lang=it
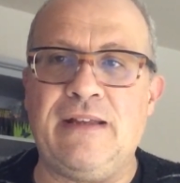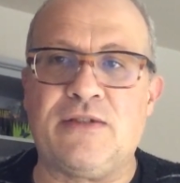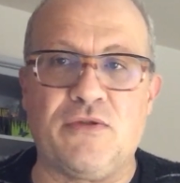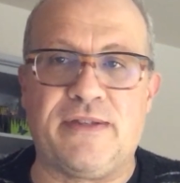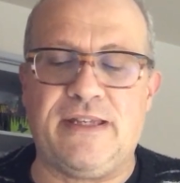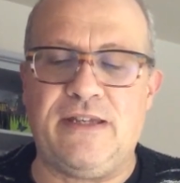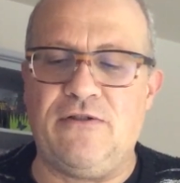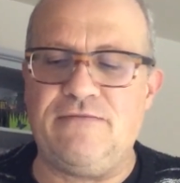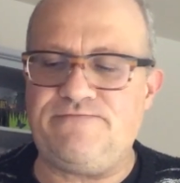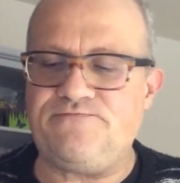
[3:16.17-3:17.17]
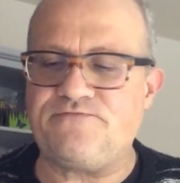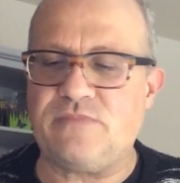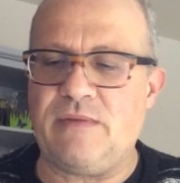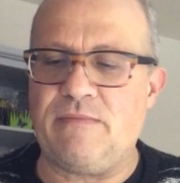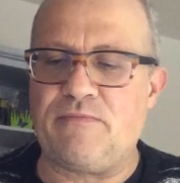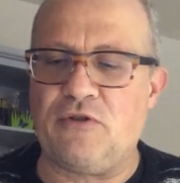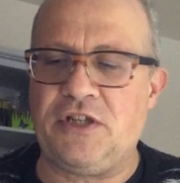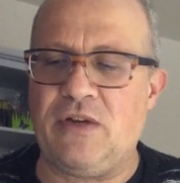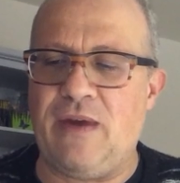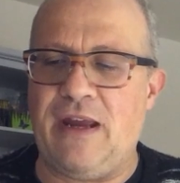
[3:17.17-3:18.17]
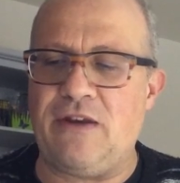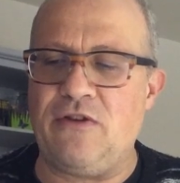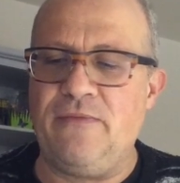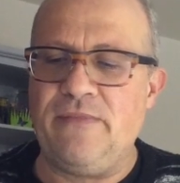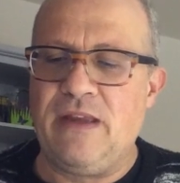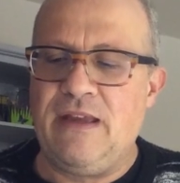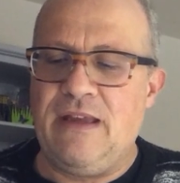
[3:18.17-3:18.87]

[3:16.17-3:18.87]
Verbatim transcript: il suo zio, proseguendo.